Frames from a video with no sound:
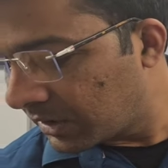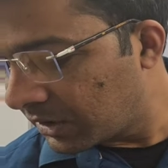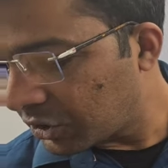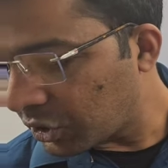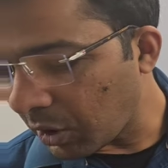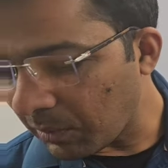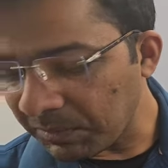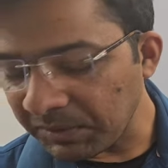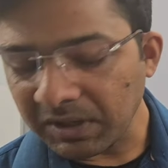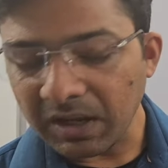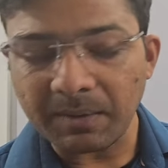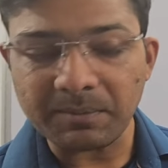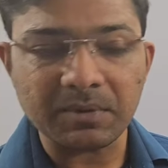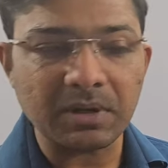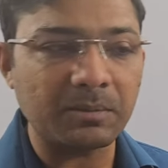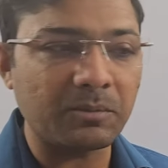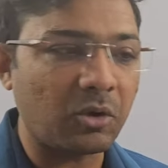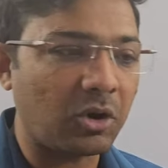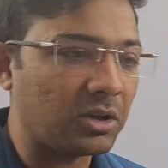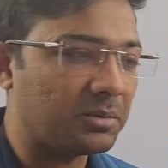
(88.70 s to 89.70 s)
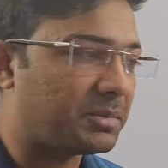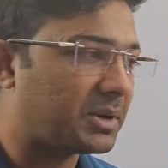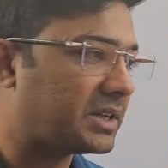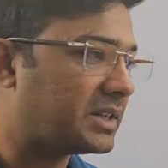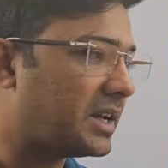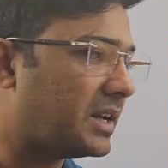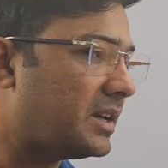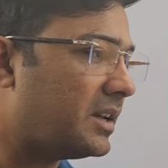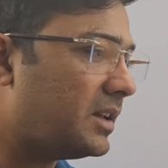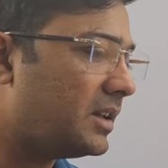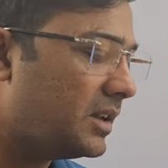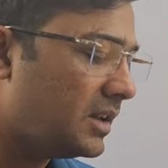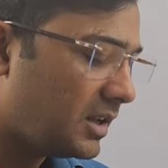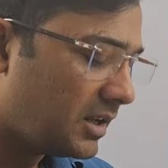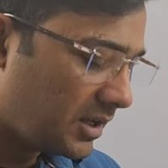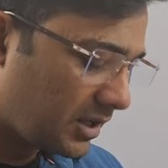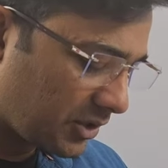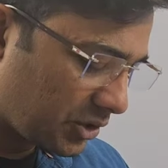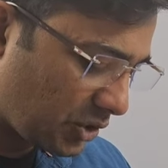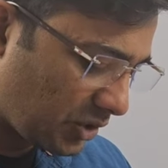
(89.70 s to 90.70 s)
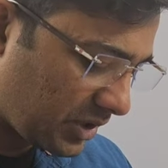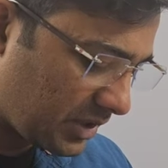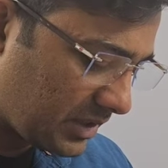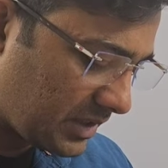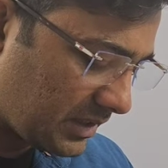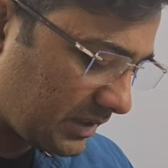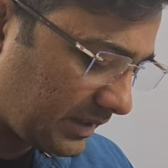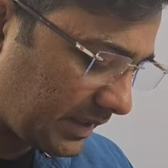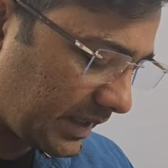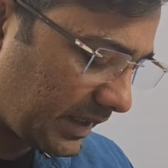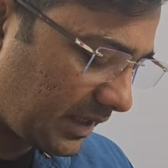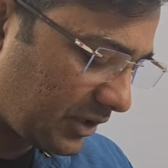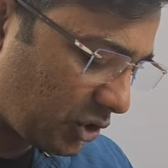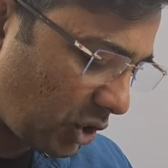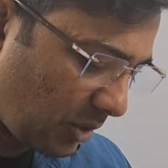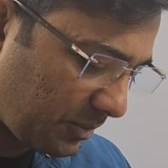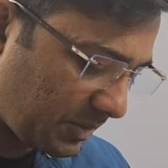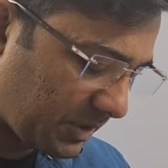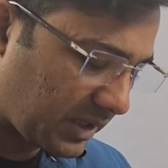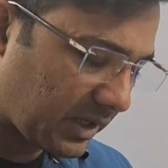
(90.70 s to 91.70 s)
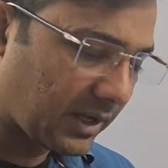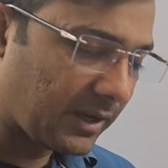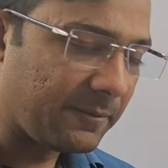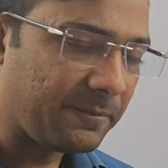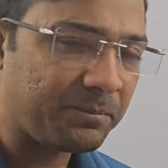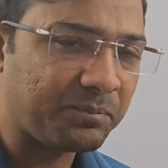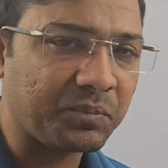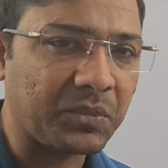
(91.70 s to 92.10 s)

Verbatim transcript: टॉपिक आपका बहुत बढ़िया है क्योंकि ये इस तरह का टॉपिक है